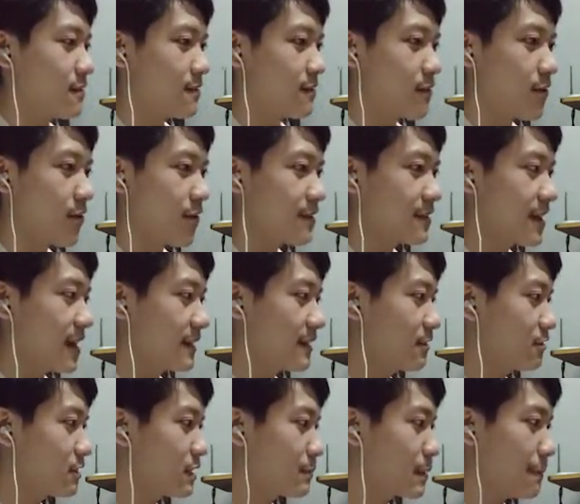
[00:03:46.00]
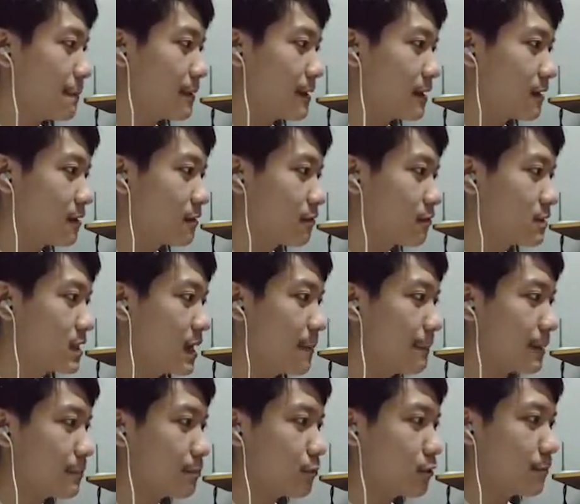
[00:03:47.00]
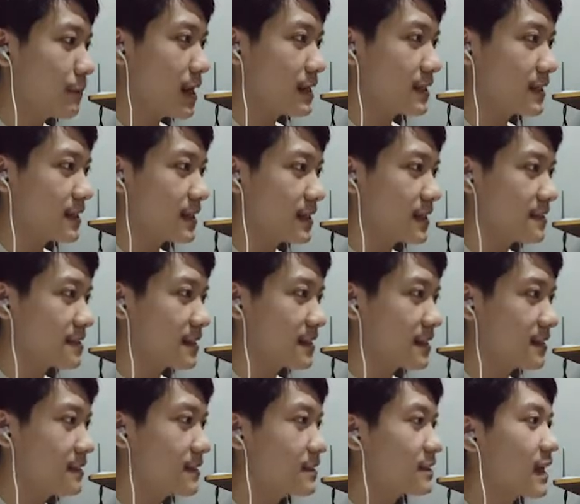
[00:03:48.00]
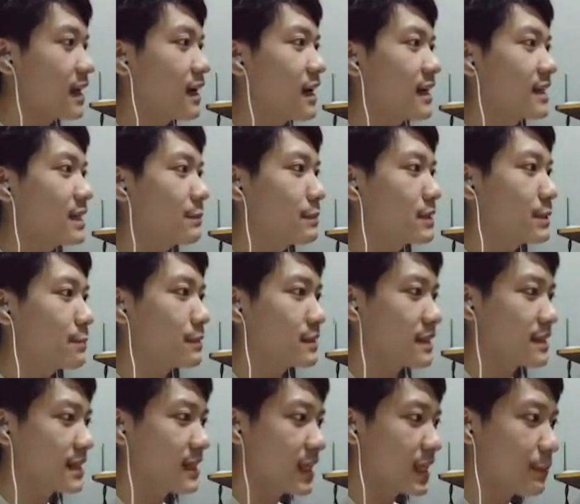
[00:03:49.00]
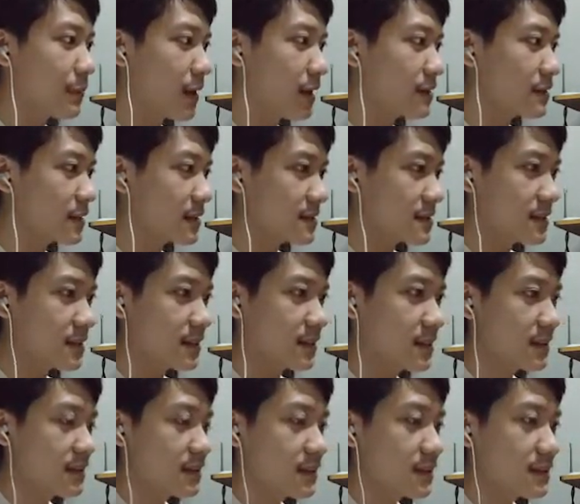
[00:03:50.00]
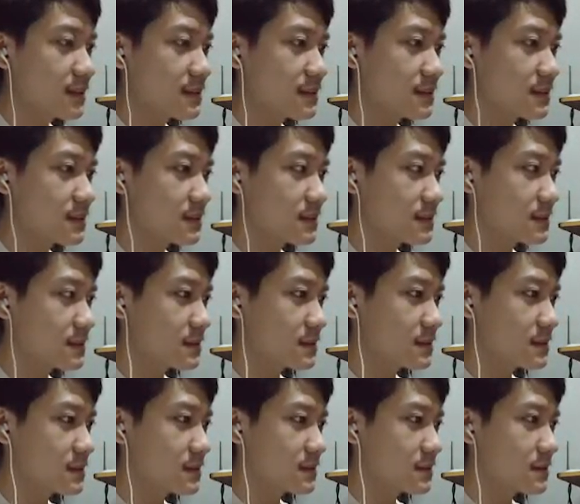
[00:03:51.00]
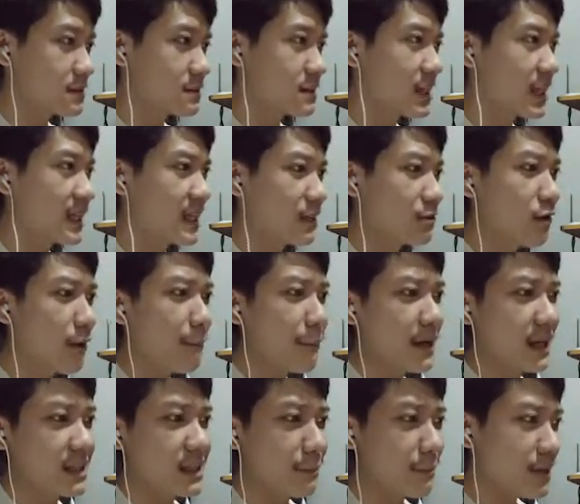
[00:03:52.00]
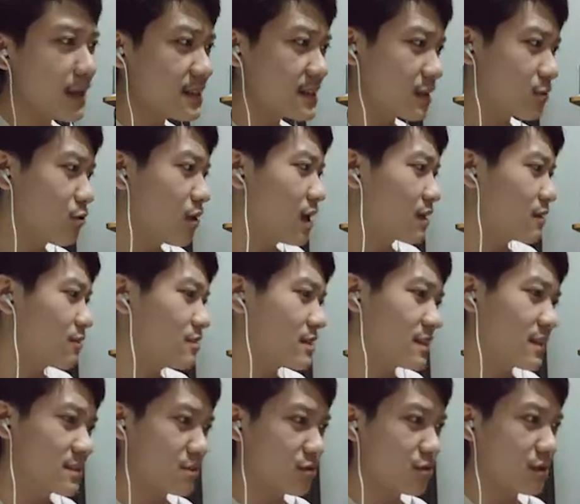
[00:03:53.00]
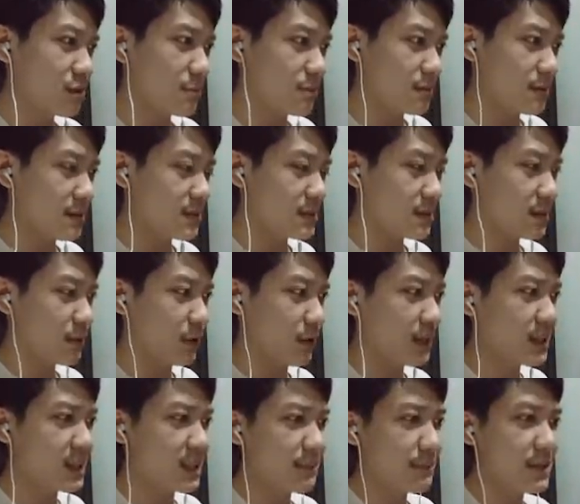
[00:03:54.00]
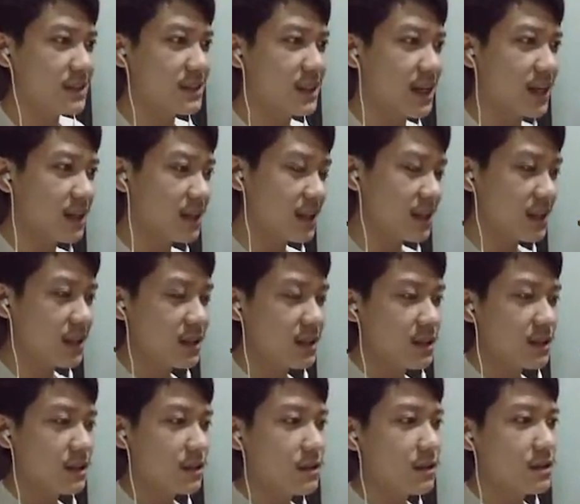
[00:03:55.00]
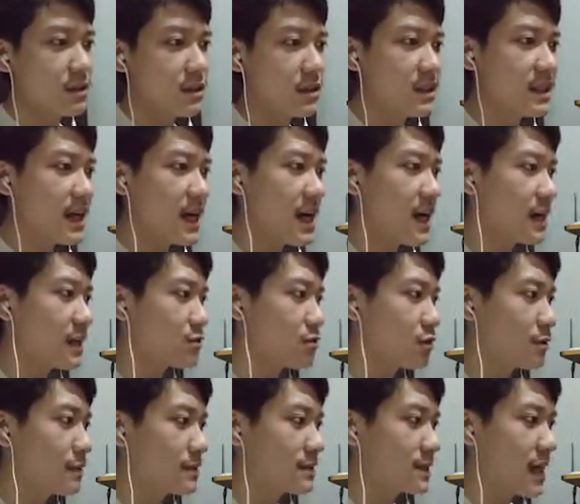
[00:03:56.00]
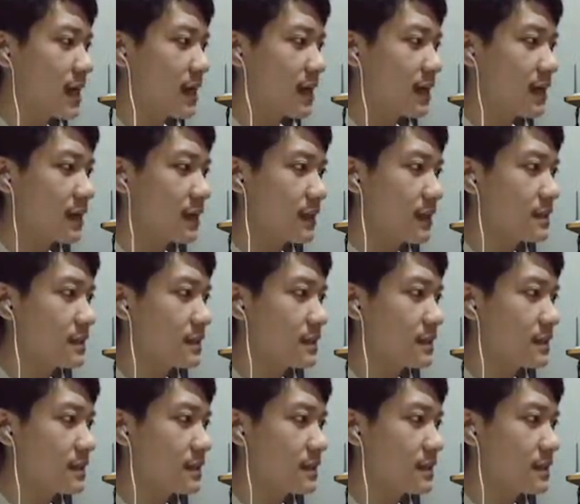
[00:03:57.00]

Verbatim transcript: Oke, ini udah berapa ya? Udah 40 meter ya guys. Jadi ini tangga ini benar-benar tinggi banget guys. Jadi uh, eh, dikit itu apa ya 16 ya gue nggak tahu sih guys itu 16 mungkin 16 tangga iya 17 tangga ya